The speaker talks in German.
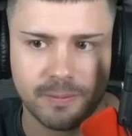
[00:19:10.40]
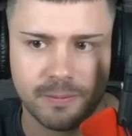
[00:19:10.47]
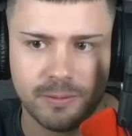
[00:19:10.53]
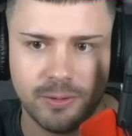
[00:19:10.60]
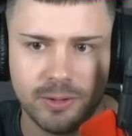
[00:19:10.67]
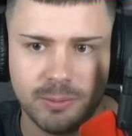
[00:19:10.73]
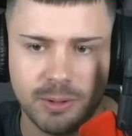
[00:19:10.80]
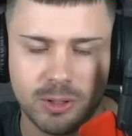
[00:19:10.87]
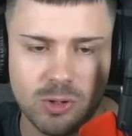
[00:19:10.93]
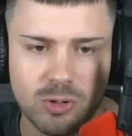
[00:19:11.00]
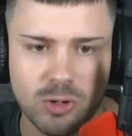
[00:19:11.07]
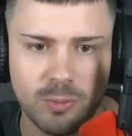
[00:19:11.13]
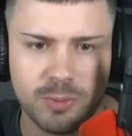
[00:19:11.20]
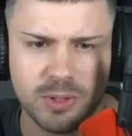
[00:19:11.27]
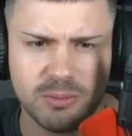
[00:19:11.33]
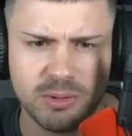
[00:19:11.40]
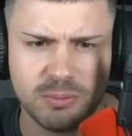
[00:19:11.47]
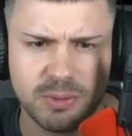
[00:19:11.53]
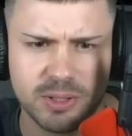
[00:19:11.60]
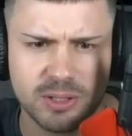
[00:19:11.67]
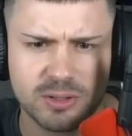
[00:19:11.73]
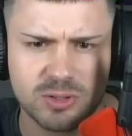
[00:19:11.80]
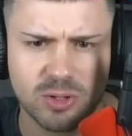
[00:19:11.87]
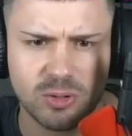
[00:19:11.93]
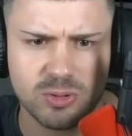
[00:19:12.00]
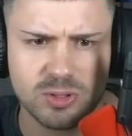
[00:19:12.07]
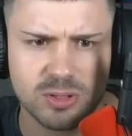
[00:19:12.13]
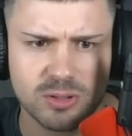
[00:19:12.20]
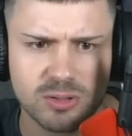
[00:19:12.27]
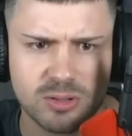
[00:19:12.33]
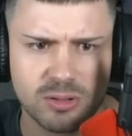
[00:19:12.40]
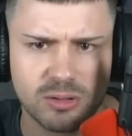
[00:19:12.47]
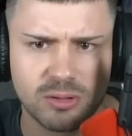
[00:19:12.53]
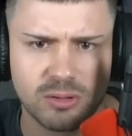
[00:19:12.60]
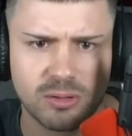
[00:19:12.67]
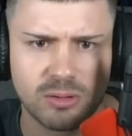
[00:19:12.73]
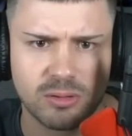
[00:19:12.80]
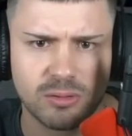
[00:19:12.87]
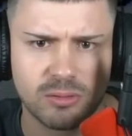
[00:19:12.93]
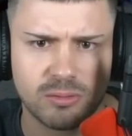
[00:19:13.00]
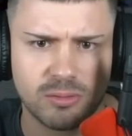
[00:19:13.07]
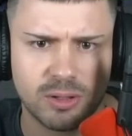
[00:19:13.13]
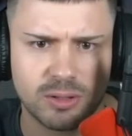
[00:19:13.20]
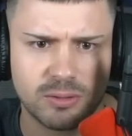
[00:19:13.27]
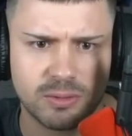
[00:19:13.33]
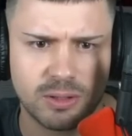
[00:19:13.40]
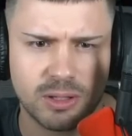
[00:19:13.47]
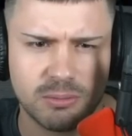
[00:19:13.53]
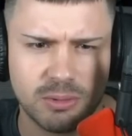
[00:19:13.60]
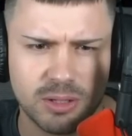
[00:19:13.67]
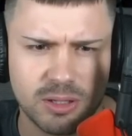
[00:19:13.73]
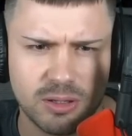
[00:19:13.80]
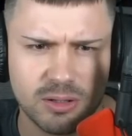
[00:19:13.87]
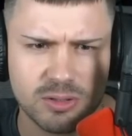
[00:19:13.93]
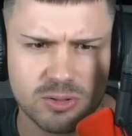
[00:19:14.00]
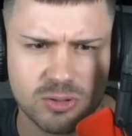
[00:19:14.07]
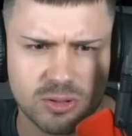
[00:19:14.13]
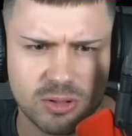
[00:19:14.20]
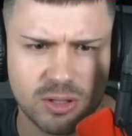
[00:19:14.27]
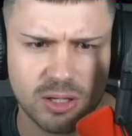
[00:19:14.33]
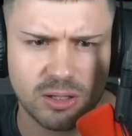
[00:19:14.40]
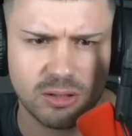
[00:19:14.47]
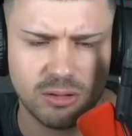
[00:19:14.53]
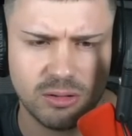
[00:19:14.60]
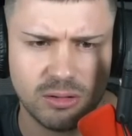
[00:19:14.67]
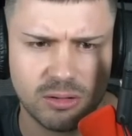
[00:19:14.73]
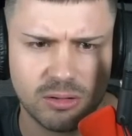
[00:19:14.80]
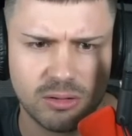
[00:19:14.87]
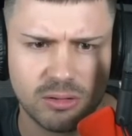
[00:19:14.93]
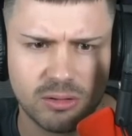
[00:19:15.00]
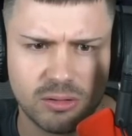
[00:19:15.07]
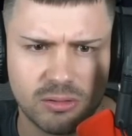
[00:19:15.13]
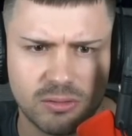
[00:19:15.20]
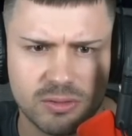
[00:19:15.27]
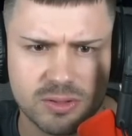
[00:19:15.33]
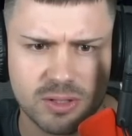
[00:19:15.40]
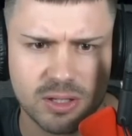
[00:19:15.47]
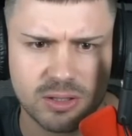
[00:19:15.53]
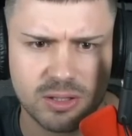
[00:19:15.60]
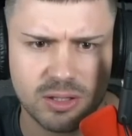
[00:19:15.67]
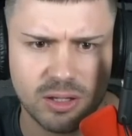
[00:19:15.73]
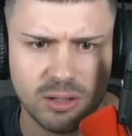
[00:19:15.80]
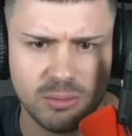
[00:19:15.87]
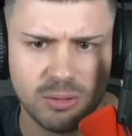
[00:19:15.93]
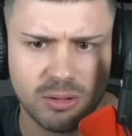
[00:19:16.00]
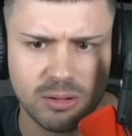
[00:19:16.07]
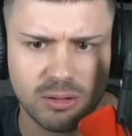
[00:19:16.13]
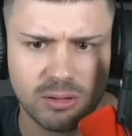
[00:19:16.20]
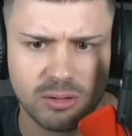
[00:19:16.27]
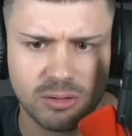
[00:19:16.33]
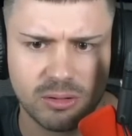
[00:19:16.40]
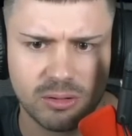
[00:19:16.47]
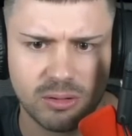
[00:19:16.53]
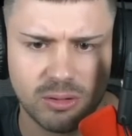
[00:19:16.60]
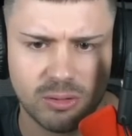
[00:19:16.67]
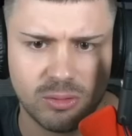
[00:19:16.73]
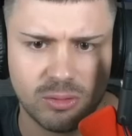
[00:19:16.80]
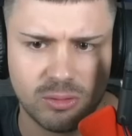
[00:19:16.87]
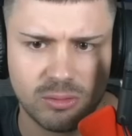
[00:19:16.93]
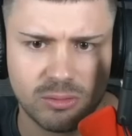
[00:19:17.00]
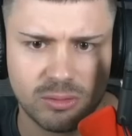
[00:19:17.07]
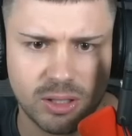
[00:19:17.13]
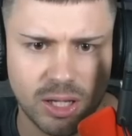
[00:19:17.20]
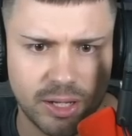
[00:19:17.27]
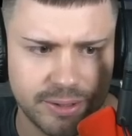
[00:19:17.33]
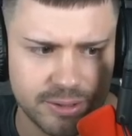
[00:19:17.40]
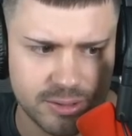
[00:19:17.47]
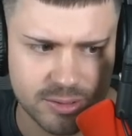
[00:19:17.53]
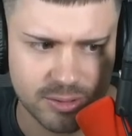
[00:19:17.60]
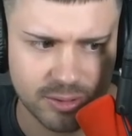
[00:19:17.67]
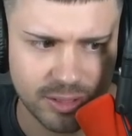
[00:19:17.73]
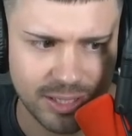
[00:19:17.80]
Leute, mal gucken, ob jemand bei ihr zu Hause ist. Warte, wir gehen mal hier in solche Gänge. Was geht hier Oh, gar nichts.